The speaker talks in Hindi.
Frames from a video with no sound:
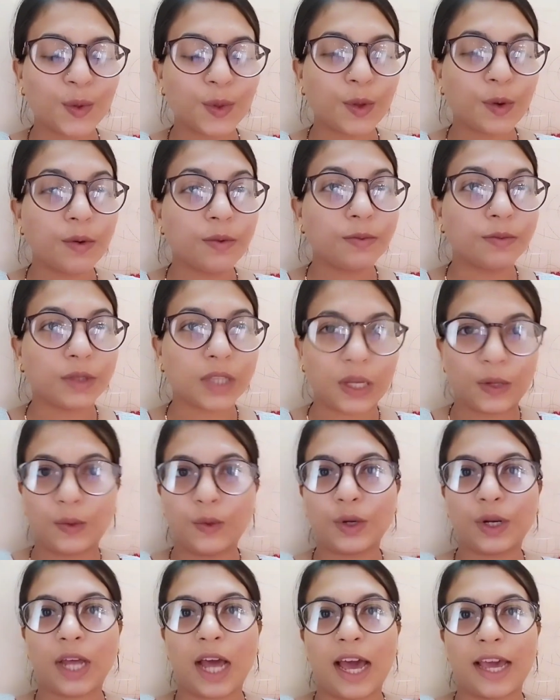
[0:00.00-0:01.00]
तो
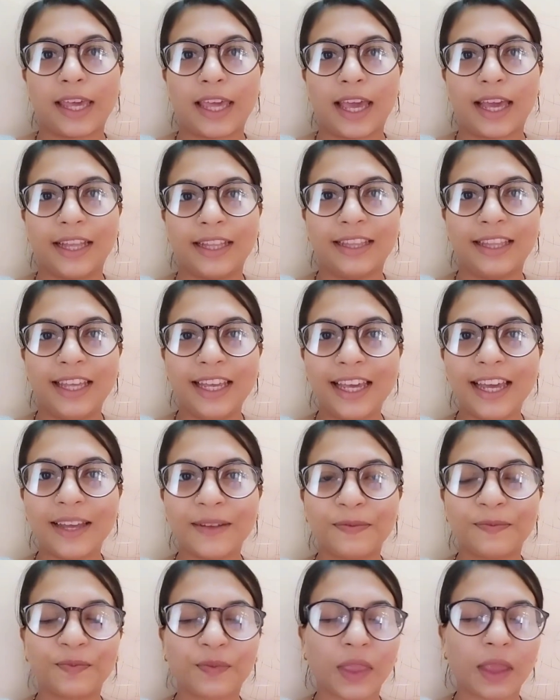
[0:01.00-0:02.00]
ज़रूर खाइए ठीक है
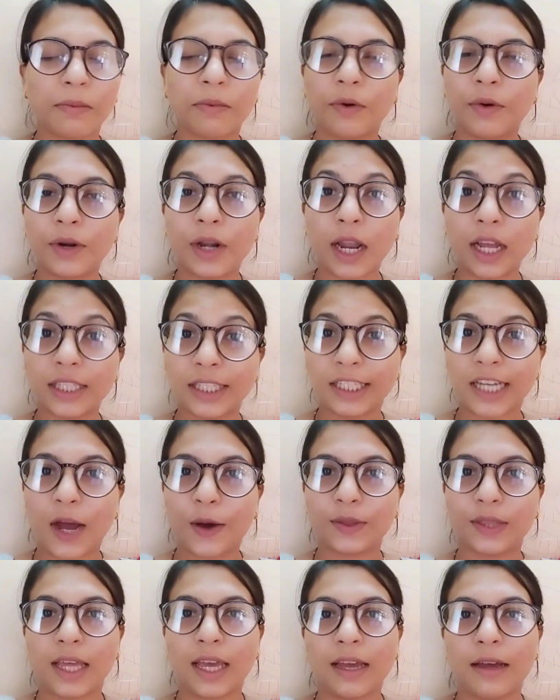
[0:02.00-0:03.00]
बहुत अच्छा
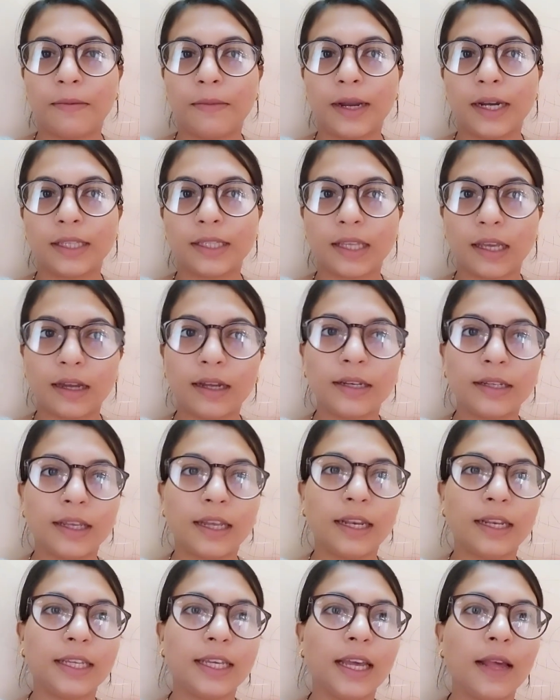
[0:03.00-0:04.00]
होता है हमारे सेहत
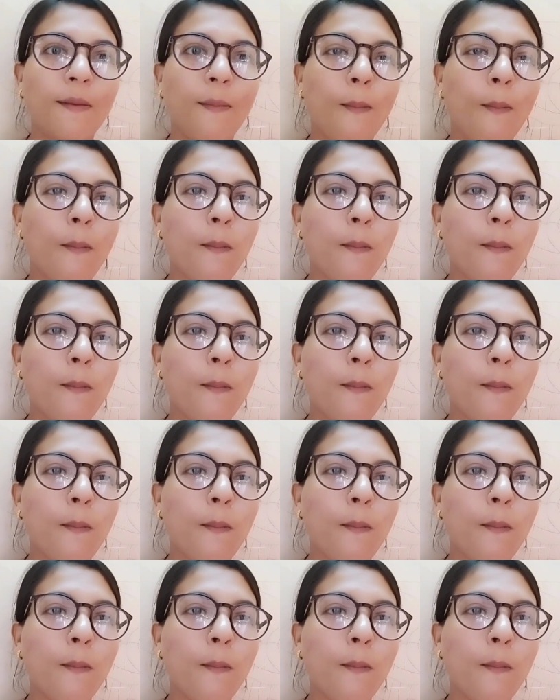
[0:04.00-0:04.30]
के लिए